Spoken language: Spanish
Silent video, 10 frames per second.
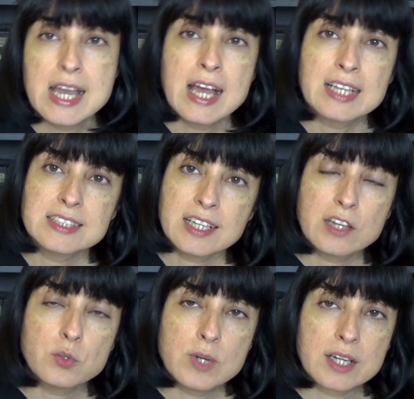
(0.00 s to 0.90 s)
han
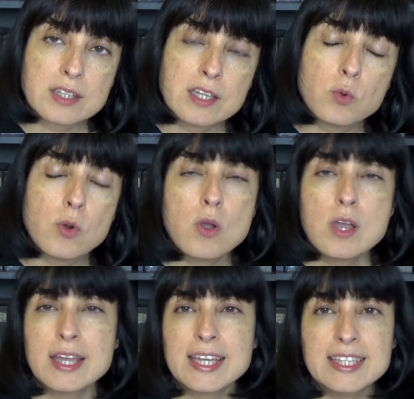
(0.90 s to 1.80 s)
sacado un artículo
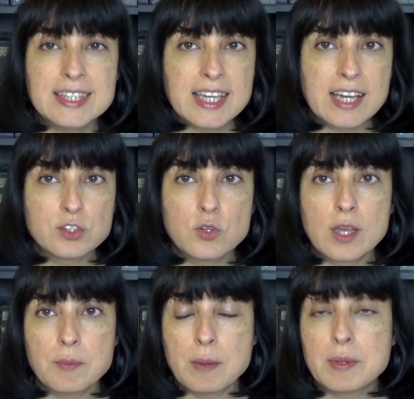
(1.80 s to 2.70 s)
indicando
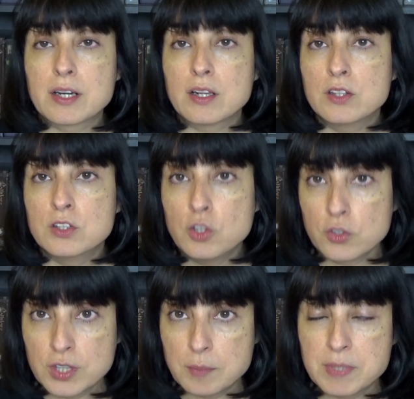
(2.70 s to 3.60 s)
que va a haber
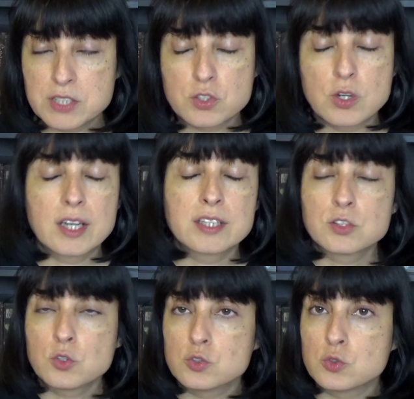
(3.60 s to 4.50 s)
12 personajes
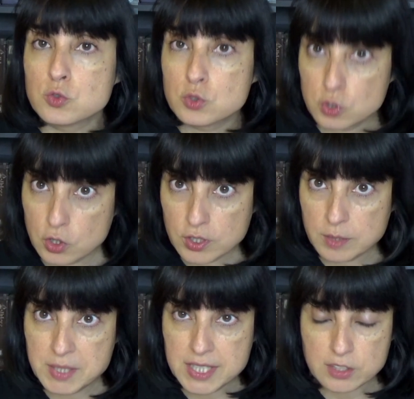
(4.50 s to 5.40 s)
con sus 12
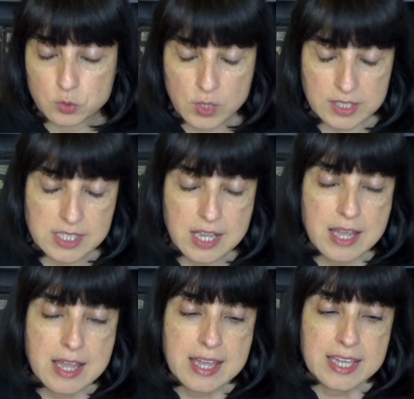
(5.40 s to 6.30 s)
miniaturas
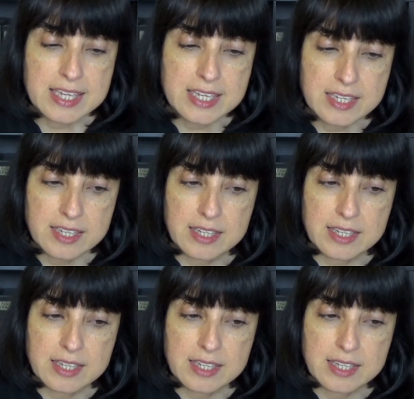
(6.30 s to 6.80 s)
y